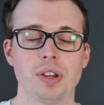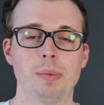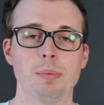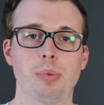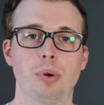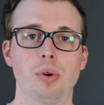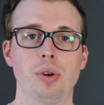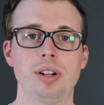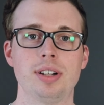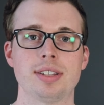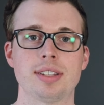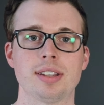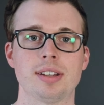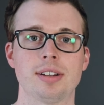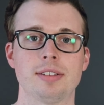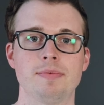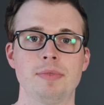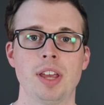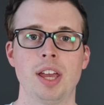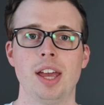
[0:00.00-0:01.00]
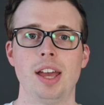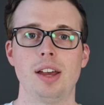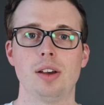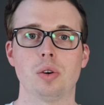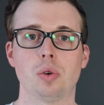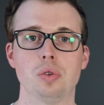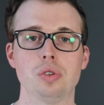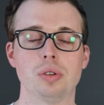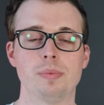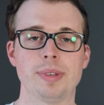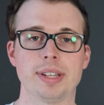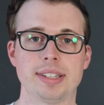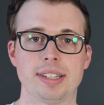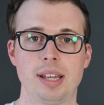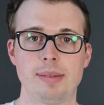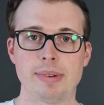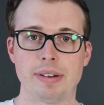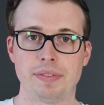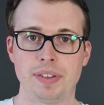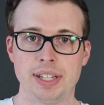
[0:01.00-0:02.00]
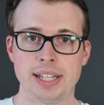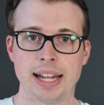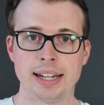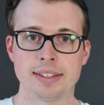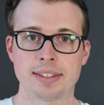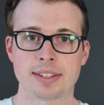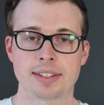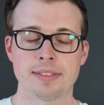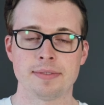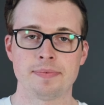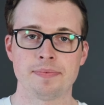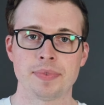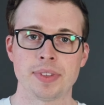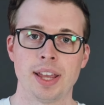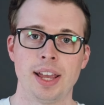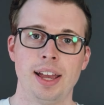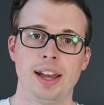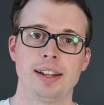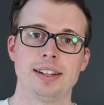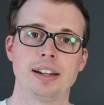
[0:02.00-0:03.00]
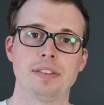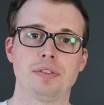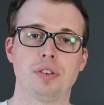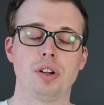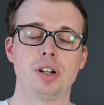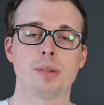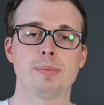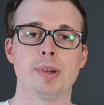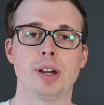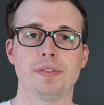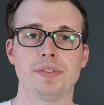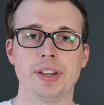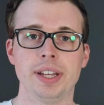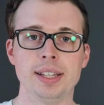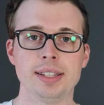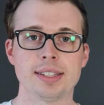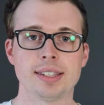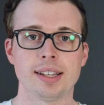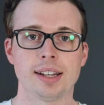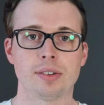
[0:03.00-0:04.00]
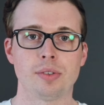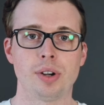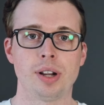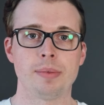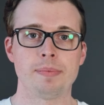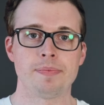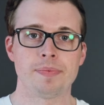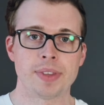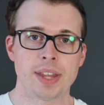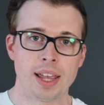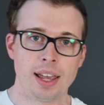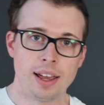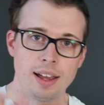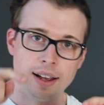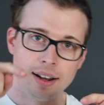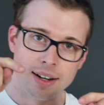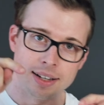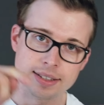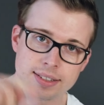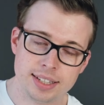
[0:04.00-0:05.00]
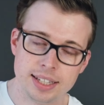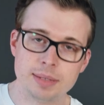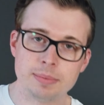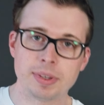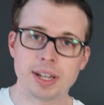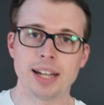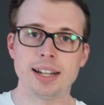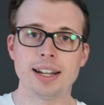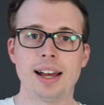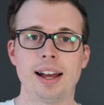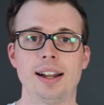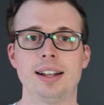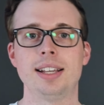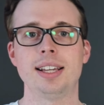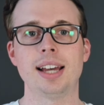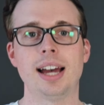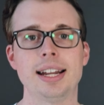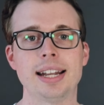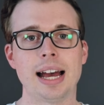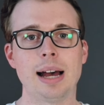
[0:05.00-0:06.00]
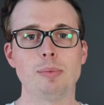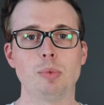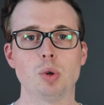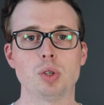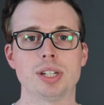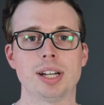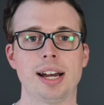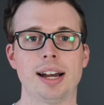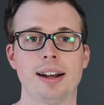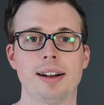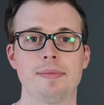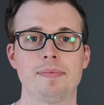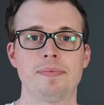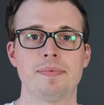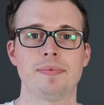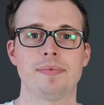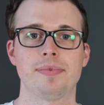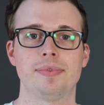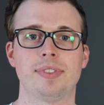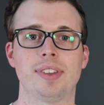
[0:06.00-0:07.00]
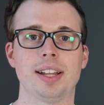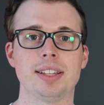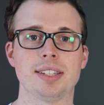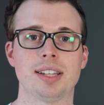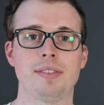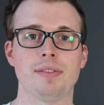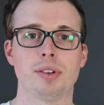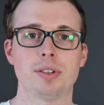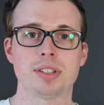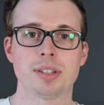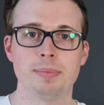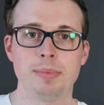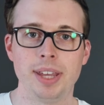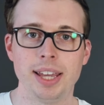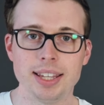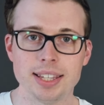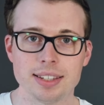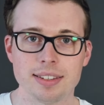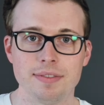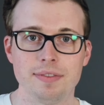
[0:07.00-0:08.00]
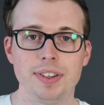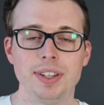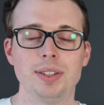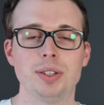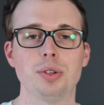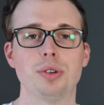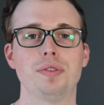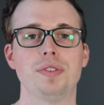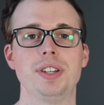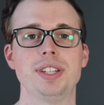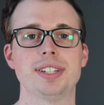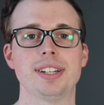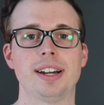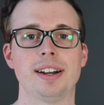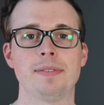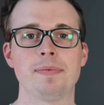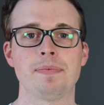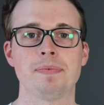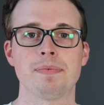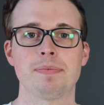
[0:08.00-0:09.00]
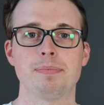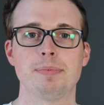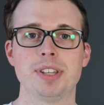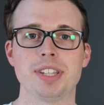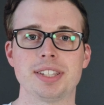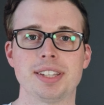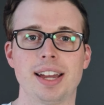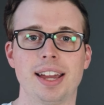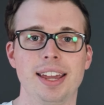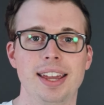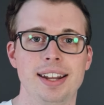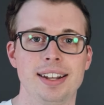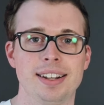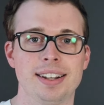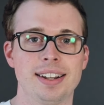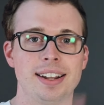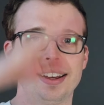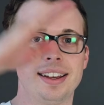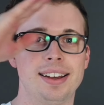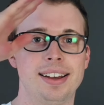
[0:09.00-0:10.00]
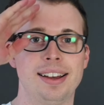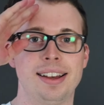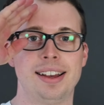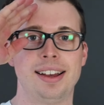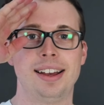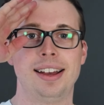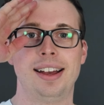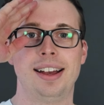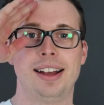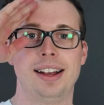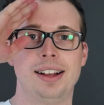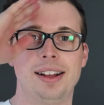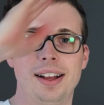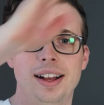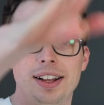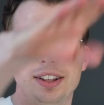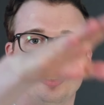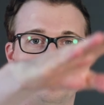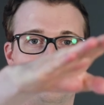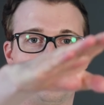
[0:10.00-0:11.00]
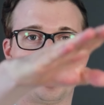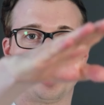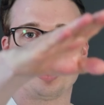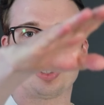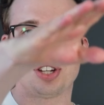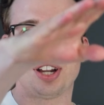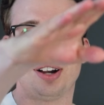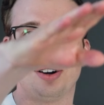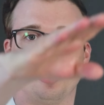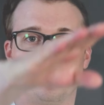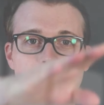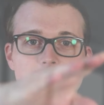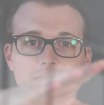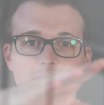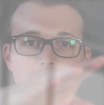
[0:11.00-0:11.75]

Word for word: für Impulse rund um das Thema Finanzen, dann folge mir auf Instagram, lass diesem Kanal hier ein Abo da. Dann sehen wir uns im nächsten Video wieder. Bis dahin, ciao, ciao.